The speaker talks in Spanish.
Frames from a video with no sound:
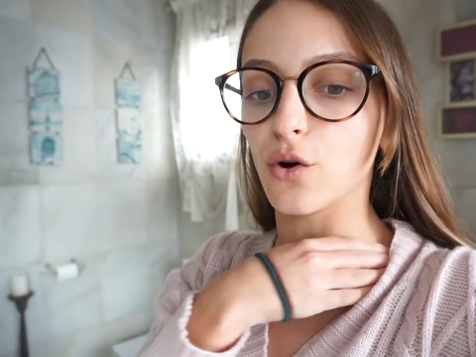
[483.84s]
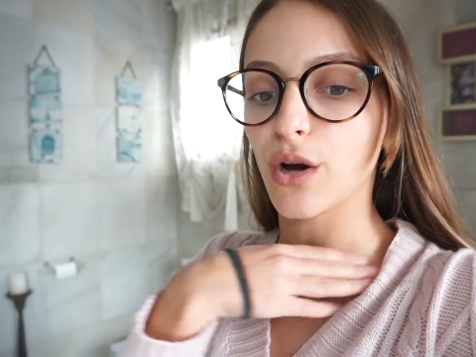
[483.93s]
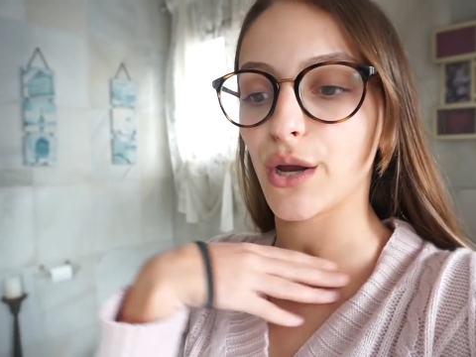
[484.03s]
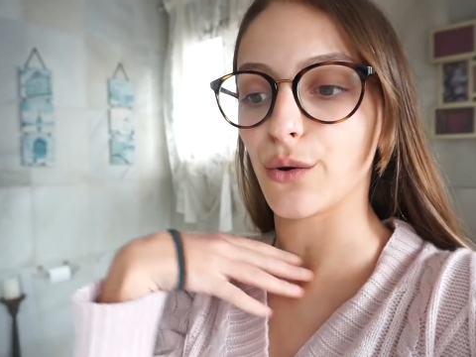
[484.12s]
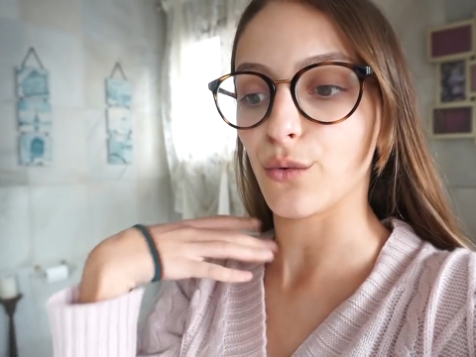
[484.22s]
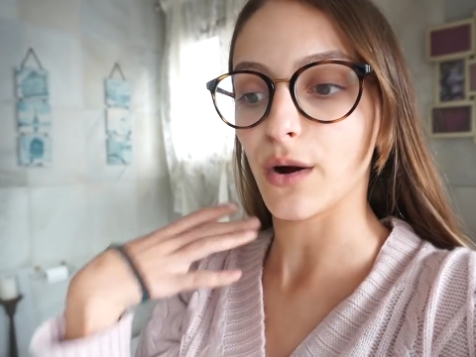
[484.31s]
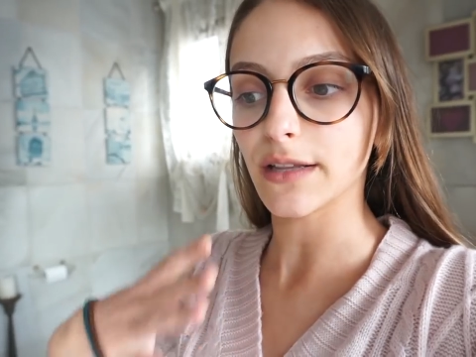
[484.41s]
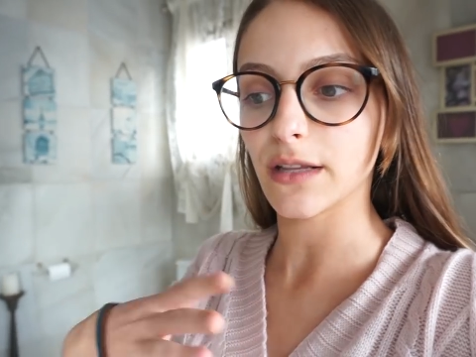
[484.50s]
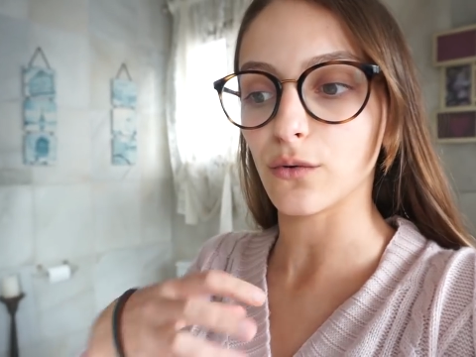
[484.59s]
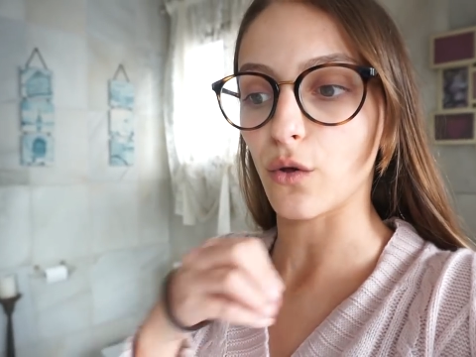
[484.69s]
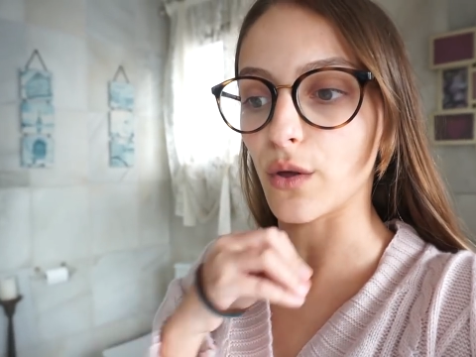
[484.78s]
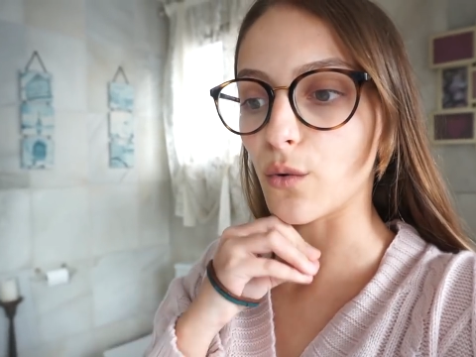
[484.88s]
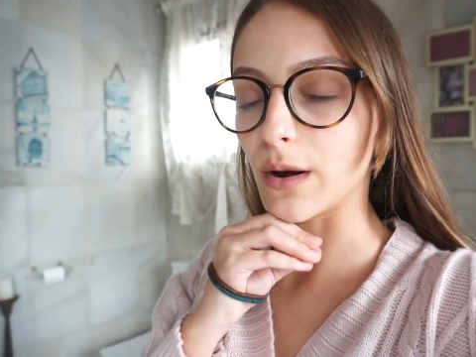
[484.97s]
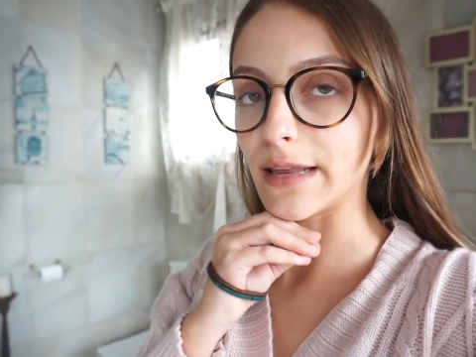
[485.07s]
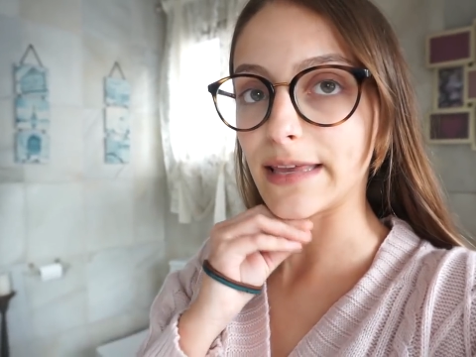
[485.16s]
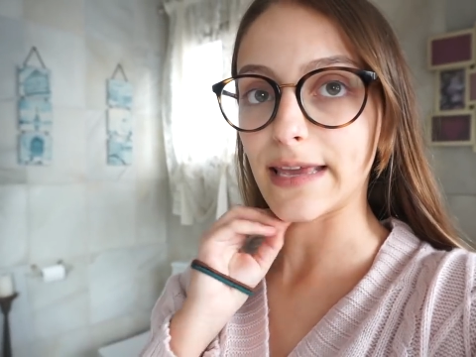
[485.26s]
coger un artículo de
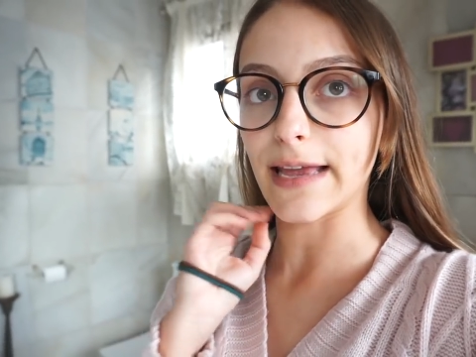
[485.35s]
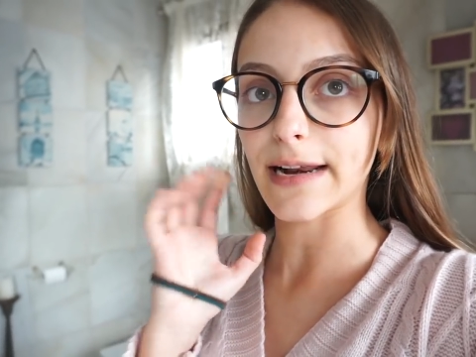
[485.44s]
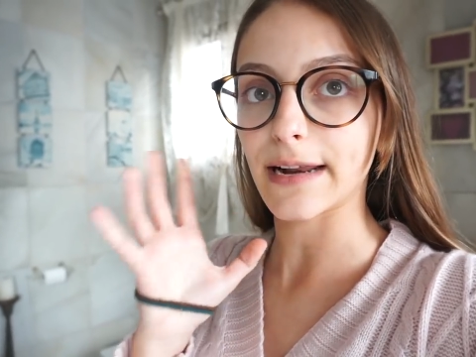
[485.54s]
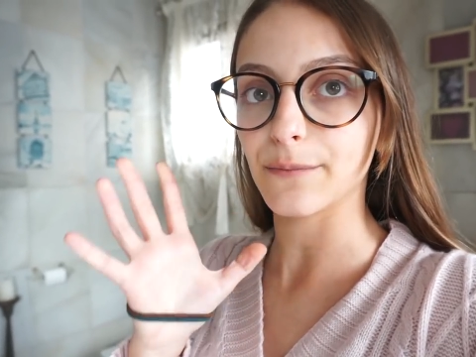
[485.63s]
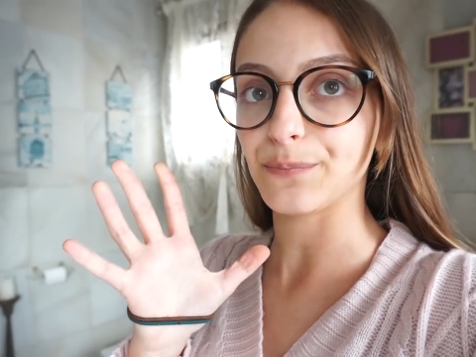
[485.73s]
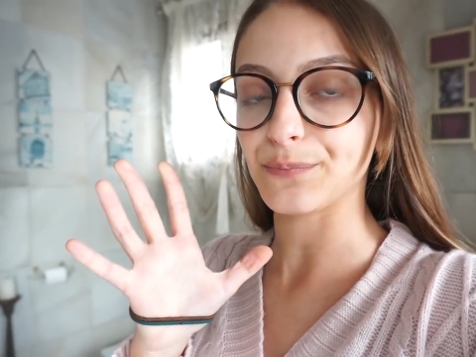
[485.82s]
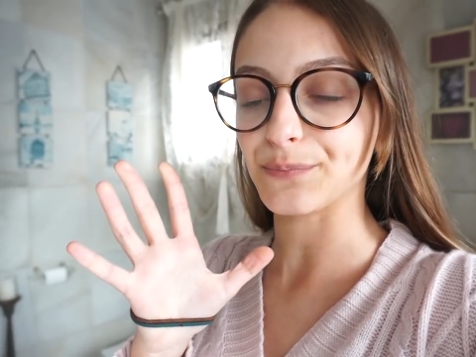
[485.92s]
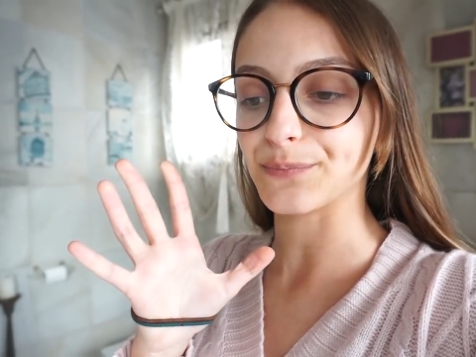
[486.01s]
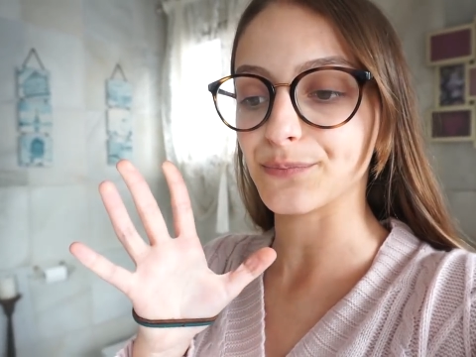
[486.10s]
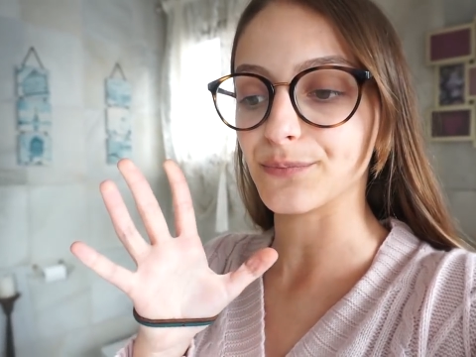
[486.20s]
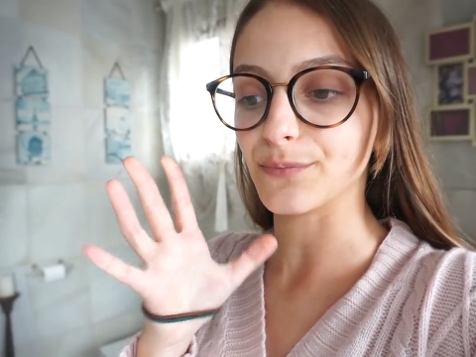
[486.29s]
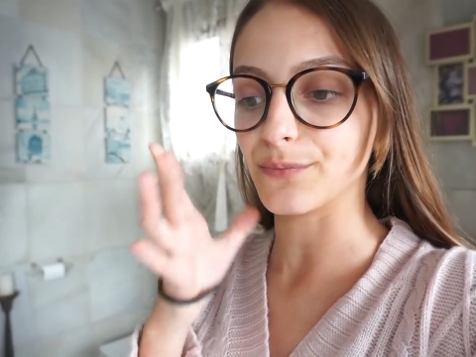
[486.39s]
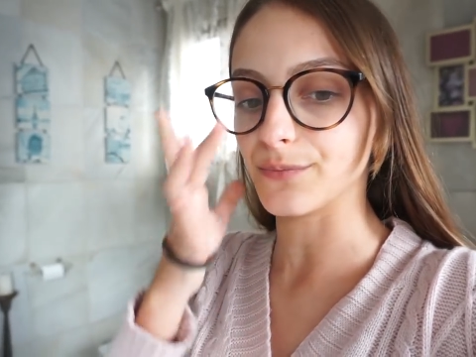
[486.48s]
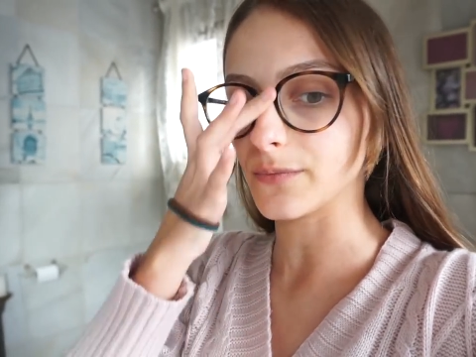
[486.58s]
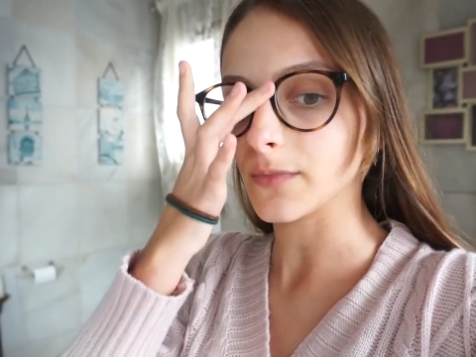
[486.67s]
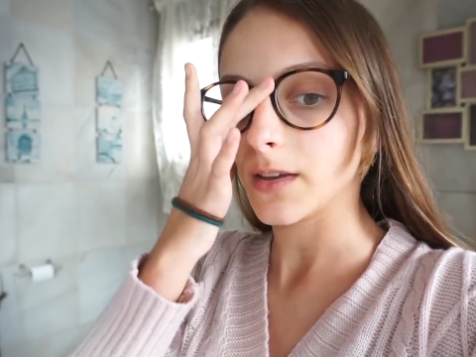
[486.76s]
cualquier
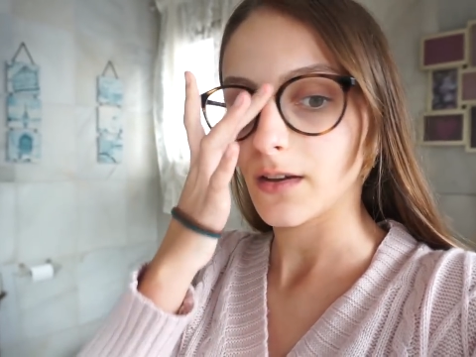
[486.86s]
mm,